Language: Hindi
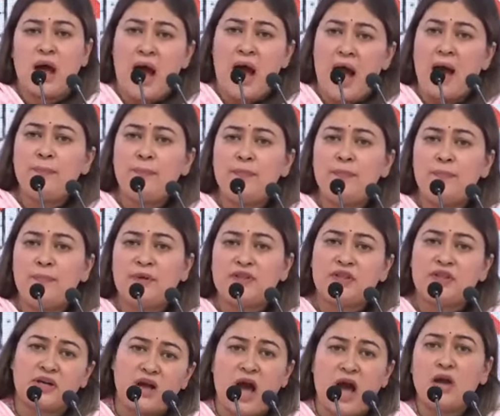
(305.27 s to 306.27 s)
आप
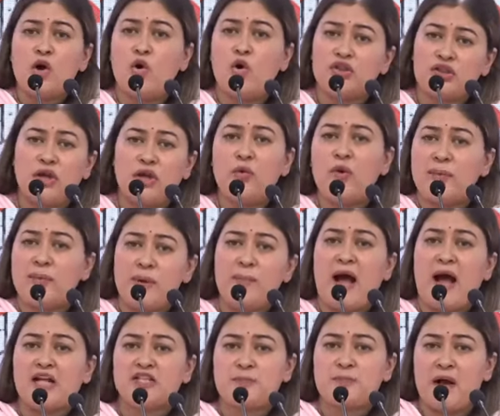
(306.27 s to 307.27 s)
पत्रकार होते हुए भी
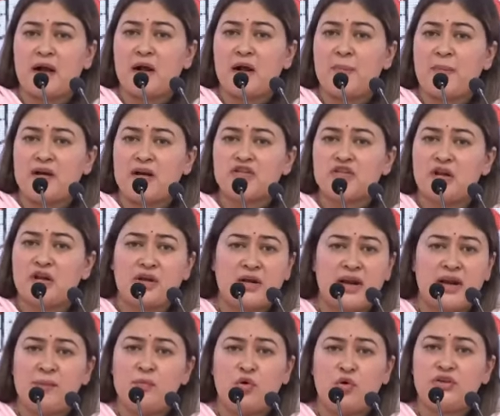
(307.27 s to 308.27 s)
भाजपा का पक्ष रख
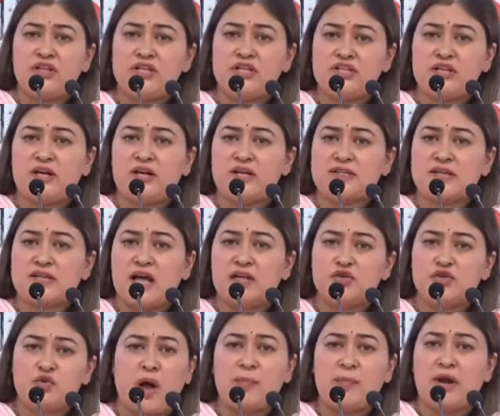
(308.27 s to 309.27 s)
रहे हैं मोदी जी के साथ
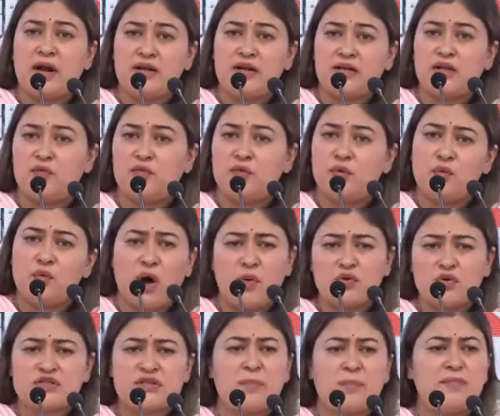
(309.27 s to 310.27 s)
जो आपका इंटरव्यू हुआ
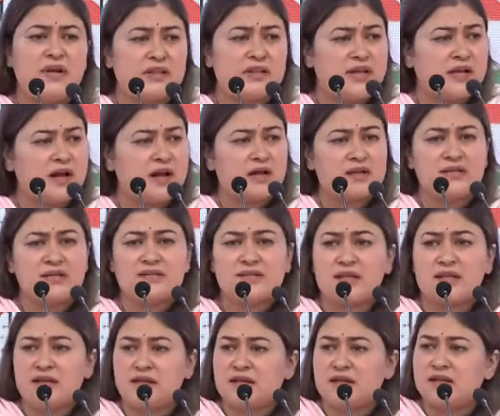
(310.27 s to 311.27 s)
वो सबने देखा किस
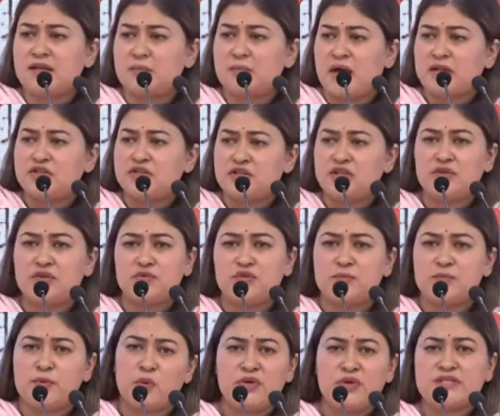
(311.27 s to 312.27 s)
तरीके की बातचीत
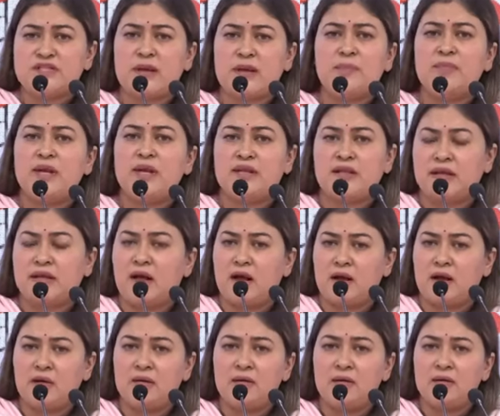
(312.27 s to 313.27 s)
उसमें हुई सबने
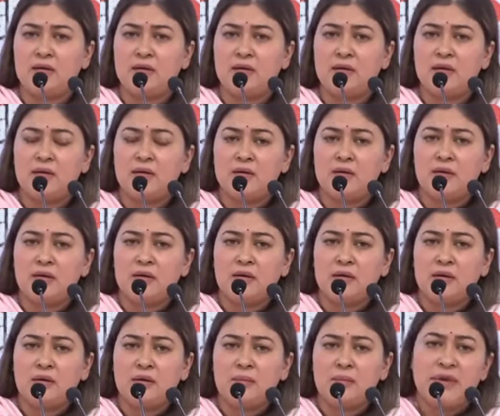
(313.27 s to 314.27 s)
देखा
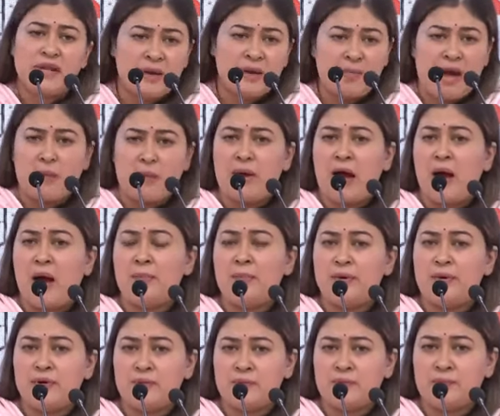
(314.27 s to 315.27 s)
मेरे माँ बाप
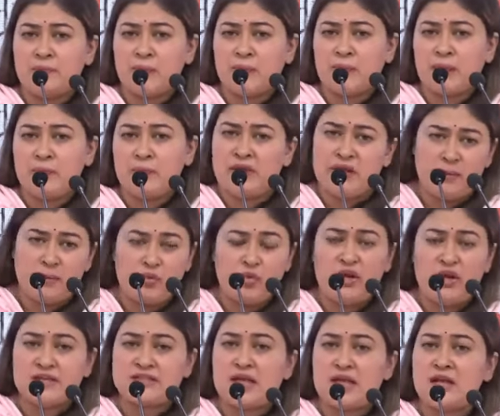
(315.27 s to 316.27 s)
मेरे
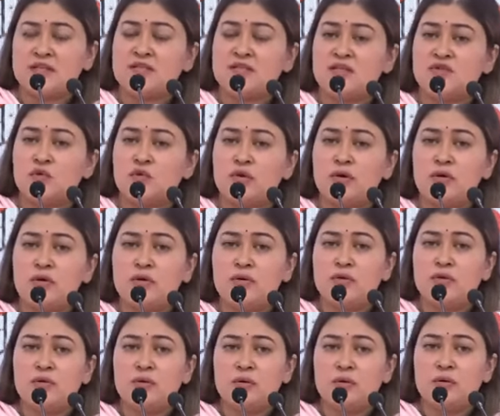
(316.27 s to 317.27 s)
बूढ़े सास ससुर
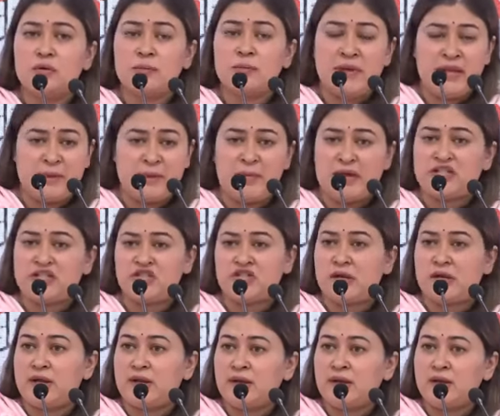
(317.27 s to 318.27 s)
मेरे
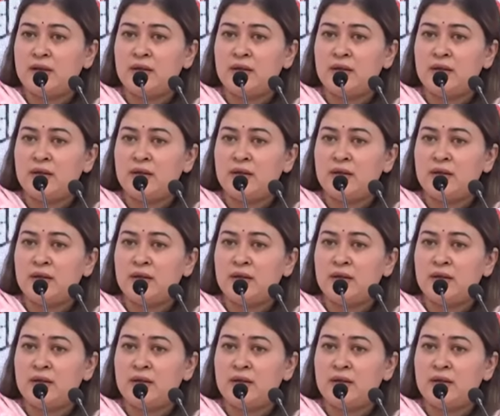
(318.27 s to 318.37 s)
बच्चे